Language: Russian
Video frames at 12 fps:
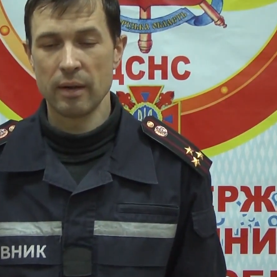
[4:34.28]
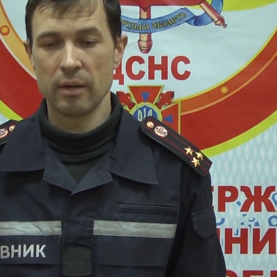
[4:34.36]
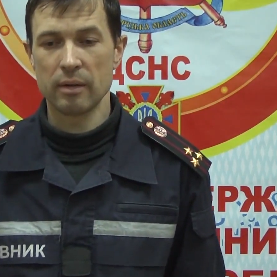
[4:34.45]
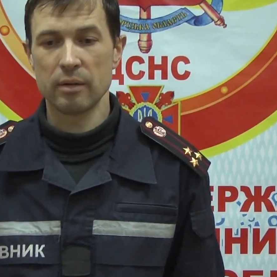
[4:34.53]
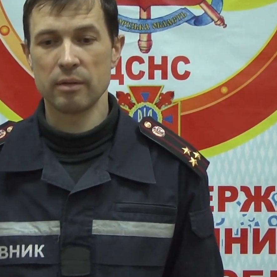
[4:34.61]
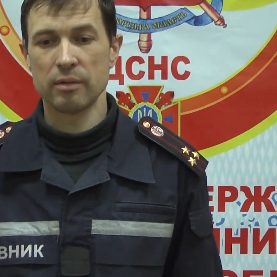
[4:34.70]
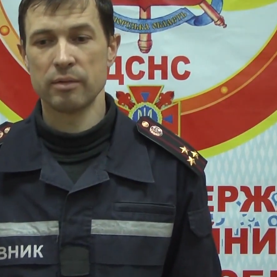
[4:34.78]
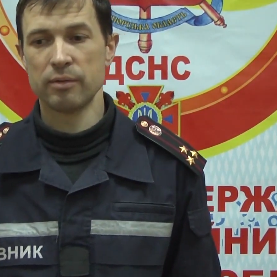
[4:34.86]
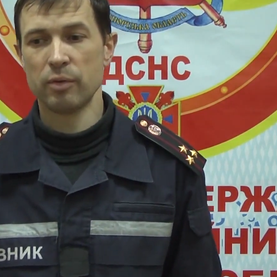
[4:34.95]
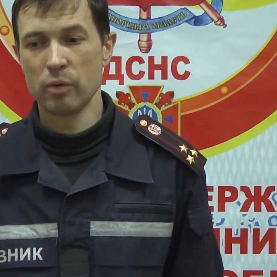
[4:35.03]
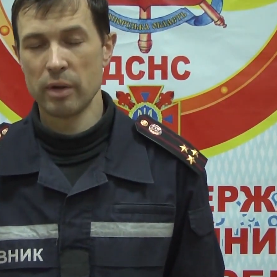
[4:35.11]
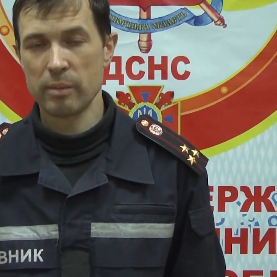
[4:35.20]
Э,
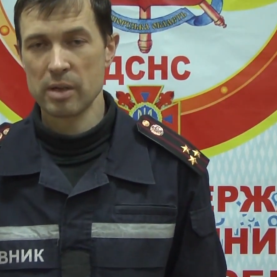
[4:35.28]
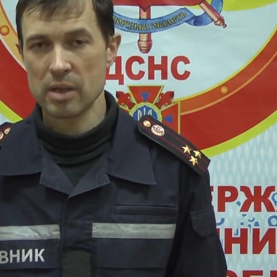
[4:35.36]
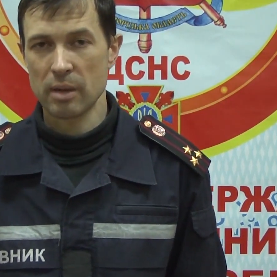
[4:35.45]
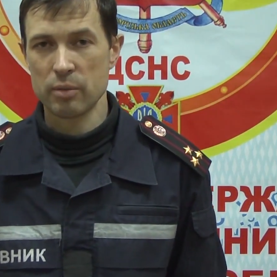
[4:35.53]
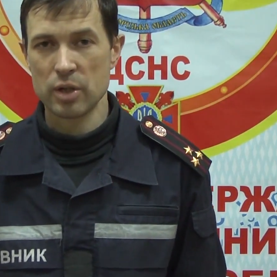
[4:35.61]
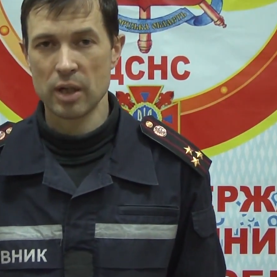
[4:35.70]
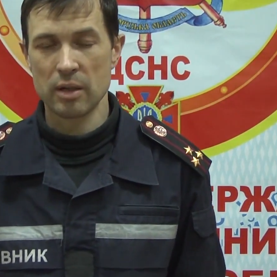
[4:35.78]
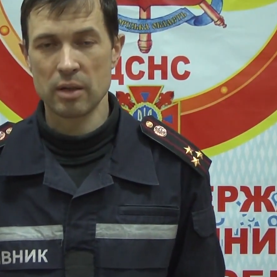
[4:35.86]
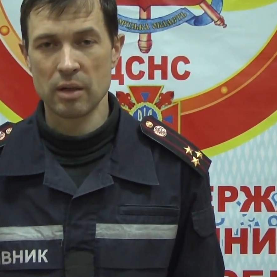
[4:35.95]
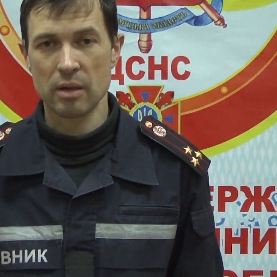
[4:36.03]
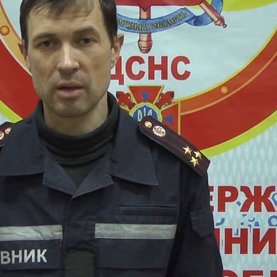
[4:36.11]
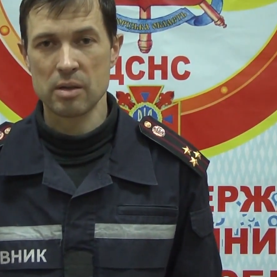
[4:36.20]
вовремя
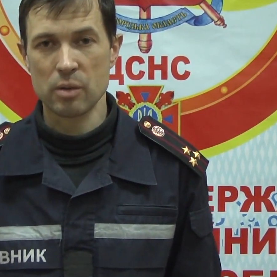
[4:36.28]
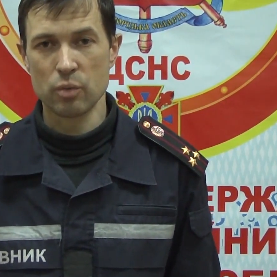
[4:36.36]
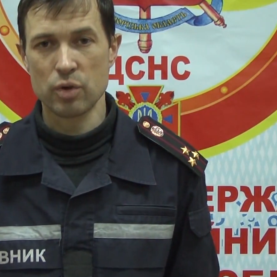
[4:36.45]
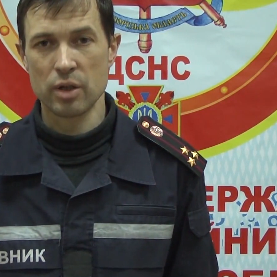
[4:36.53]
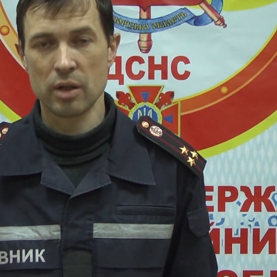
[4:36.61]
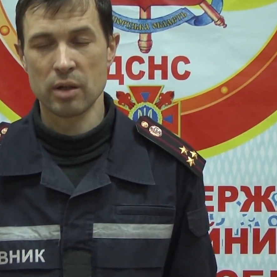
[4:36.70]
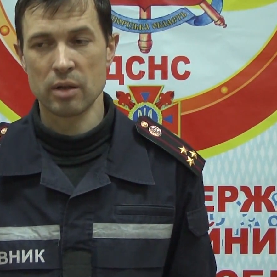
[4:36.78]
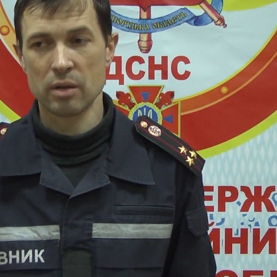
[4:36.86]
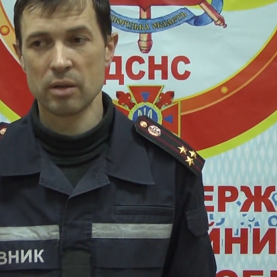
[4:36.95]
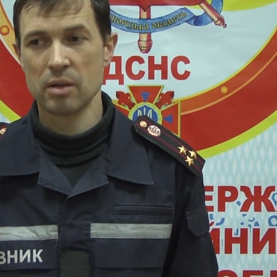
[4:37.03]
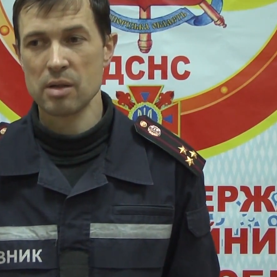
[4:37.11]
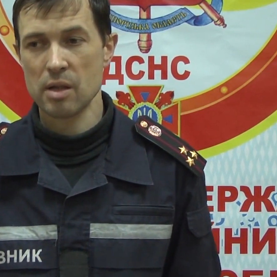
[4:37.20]
сообщайте о случаях,
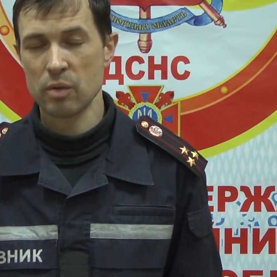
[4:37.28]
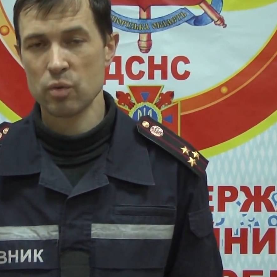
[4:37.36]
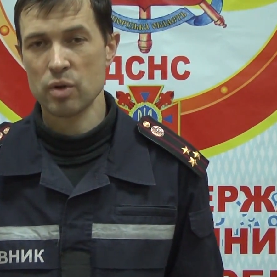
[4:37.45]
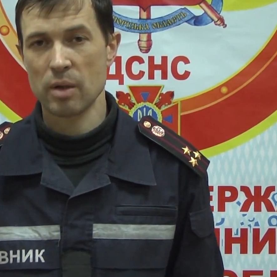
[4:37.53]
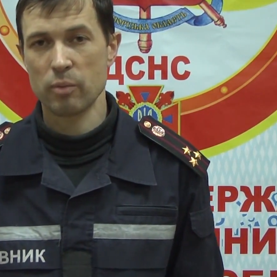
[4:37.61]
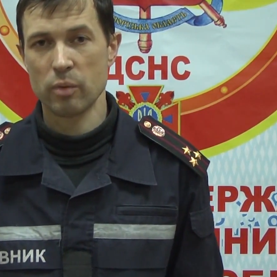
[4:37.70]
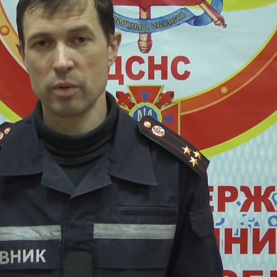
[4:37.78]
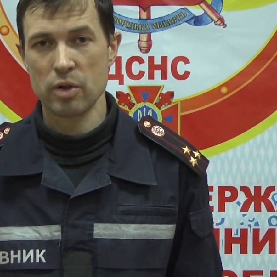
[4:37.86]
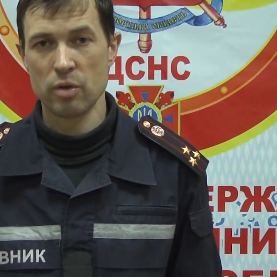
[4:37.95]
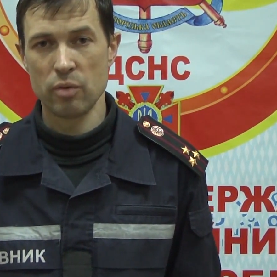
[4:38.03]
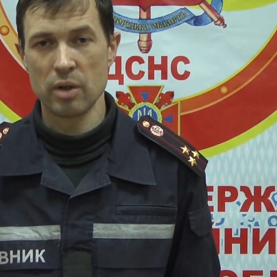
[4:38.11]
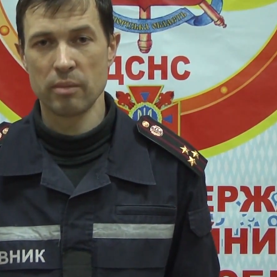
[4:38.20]
если нужна
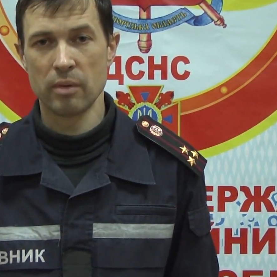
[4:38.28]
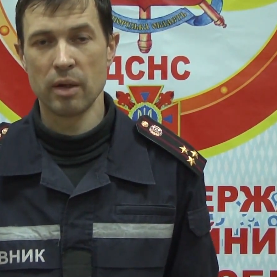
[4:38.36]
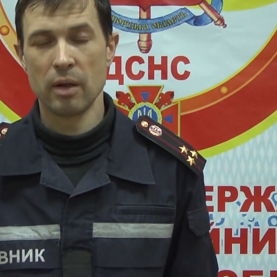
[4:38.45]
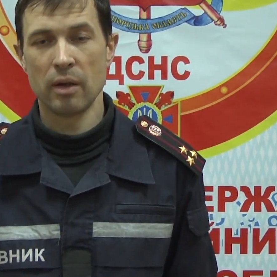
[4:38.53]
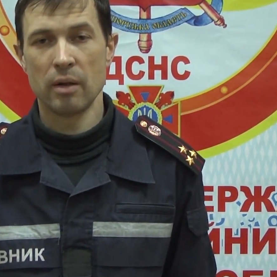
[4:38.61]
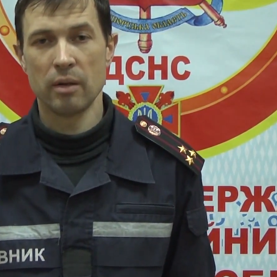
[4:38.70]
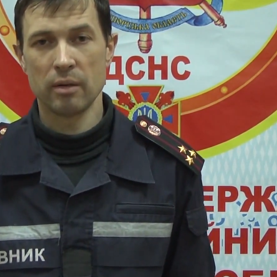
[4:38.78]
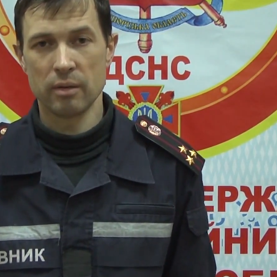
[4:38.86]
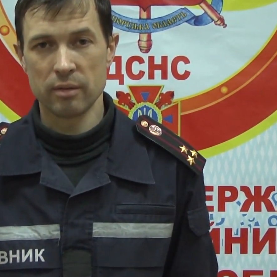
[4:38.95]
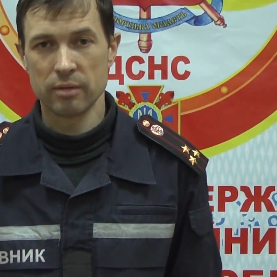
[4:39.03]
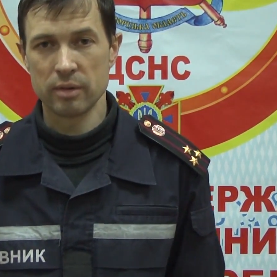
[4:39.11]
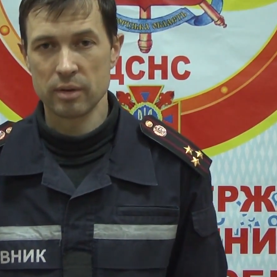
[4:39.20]
помощь людям
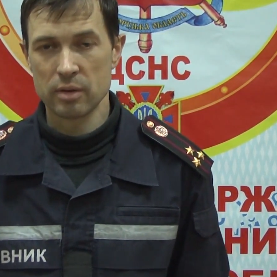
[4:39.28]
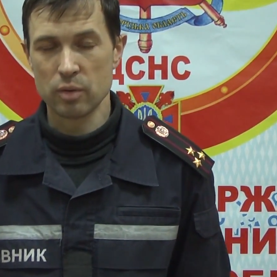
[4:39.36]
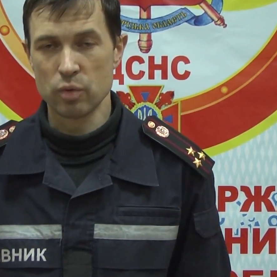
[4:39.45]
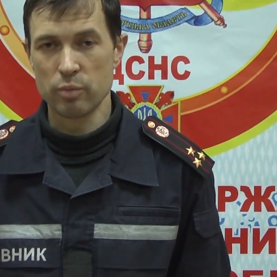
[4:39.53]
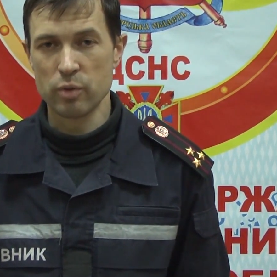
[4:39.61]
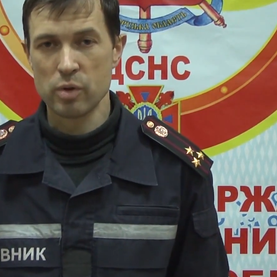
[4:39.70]
в службу